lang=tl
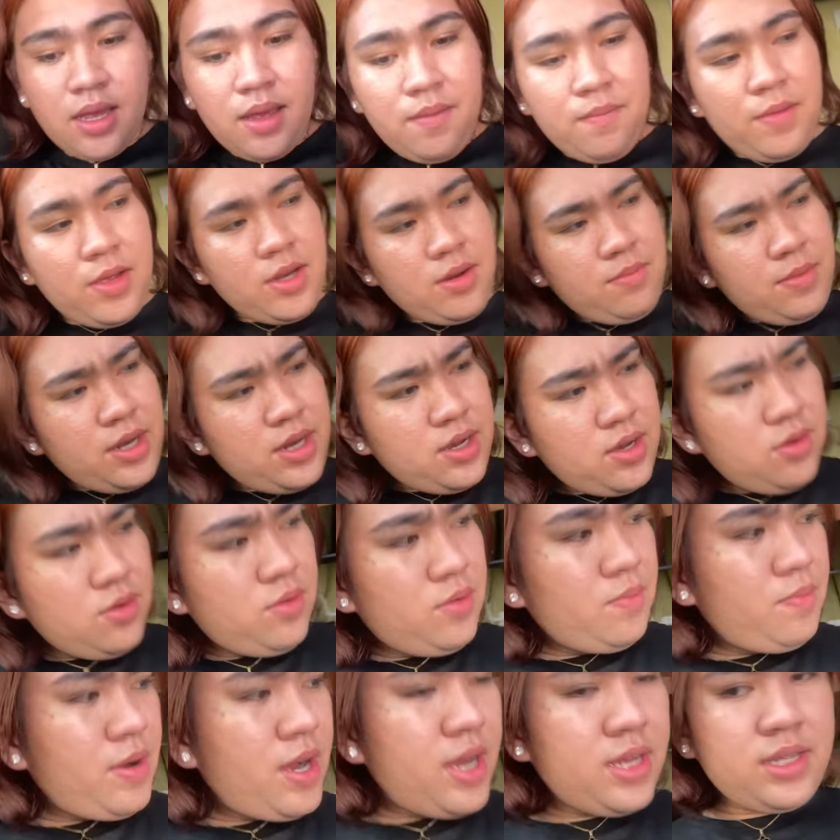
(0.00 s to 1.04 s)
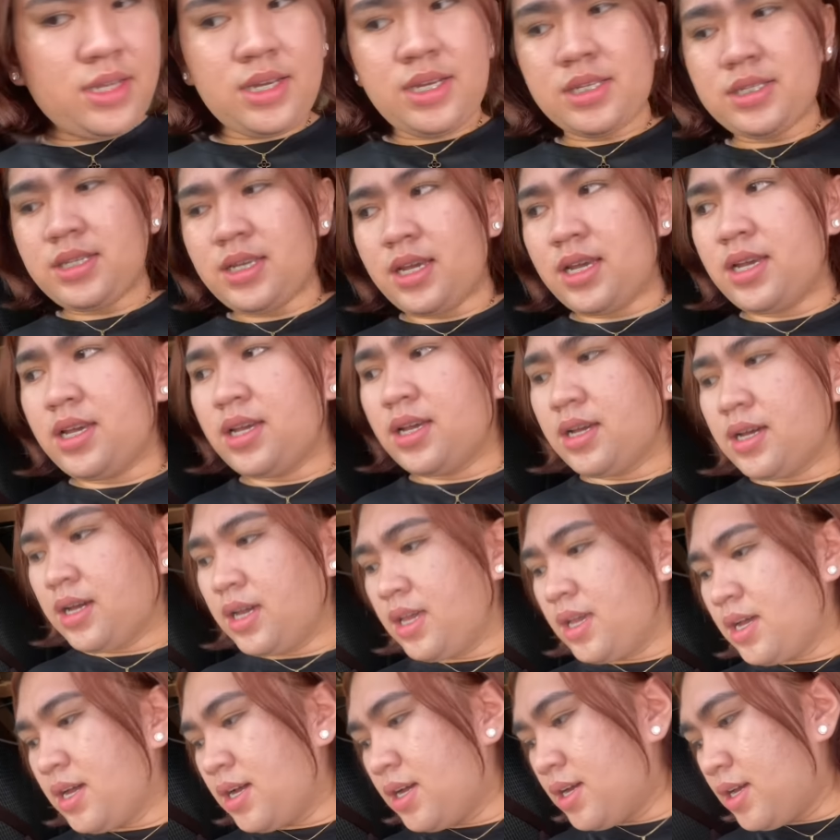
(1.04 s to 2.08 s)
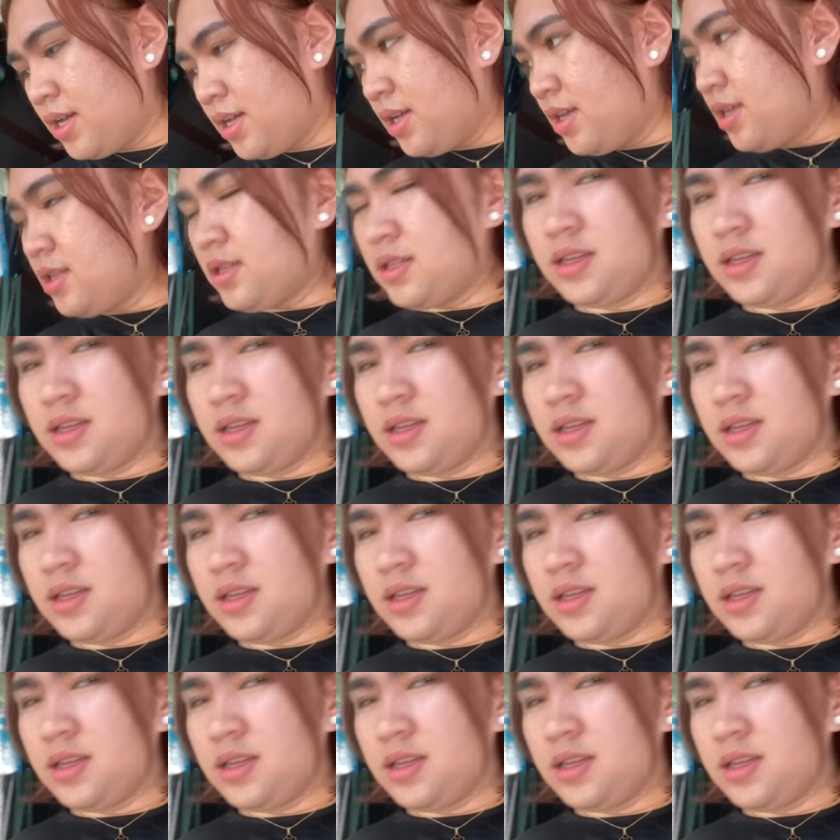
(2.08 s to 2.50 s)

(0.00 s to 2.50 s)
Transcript: Pero may nangungupahan kasi. Kaya, ayun.